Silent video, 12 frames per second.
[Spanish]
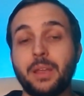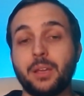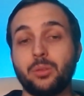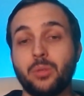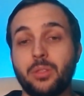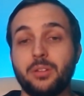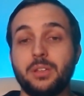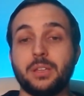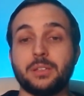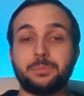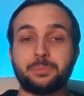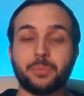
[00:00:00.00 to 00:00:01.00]
Que tú
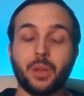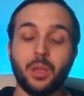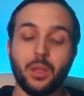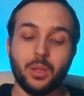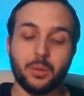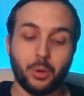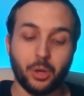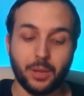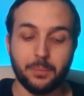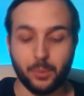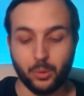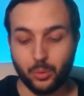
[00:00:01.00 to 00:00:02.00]
necesitas. Por
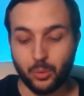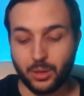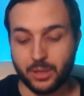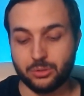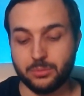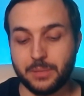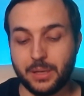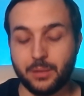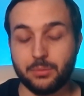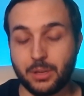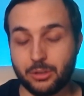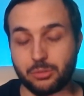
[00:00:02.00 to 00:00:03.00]
ejemplo, un caso, ¿vale?
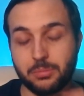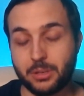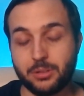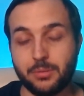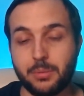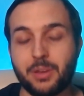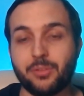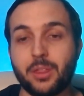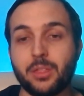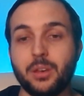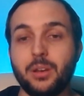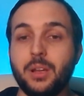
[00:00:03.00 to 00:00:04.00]
Un caso que se ve más
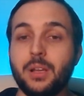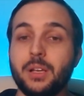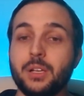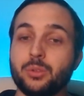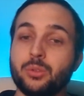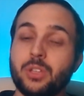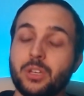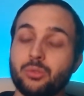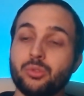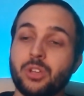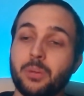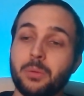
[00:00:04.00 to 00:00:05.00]
fácil. Tú tienes un
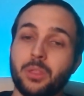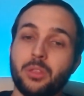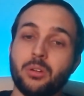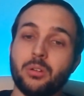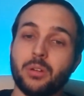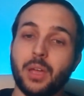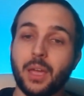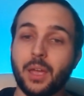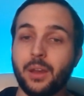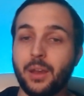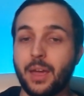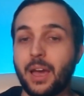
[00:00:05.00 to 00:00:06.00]
servicio
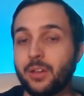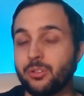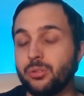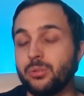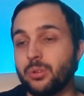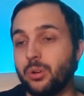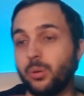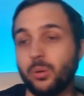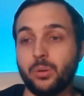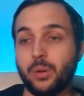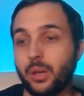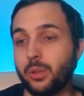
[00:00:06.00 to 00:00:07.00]
en Azure
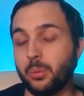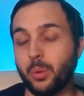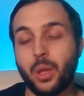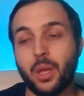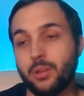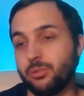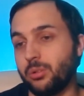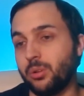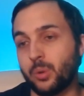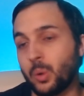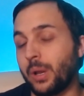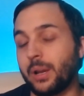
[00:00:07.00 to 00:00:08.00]
o AWS
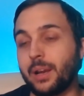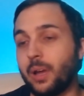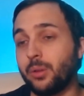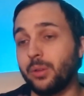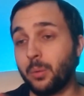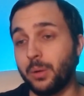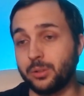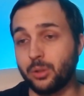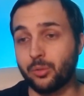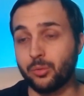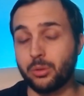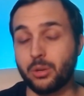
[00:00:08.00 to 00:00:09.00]
o Google Cloud, da igual, todos
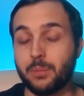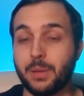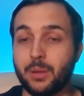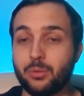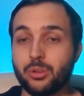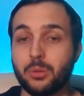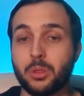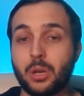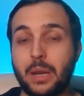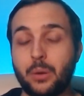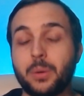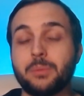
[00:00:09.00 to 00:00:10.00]
funcionan, ¿vale? Un servicio en la nube.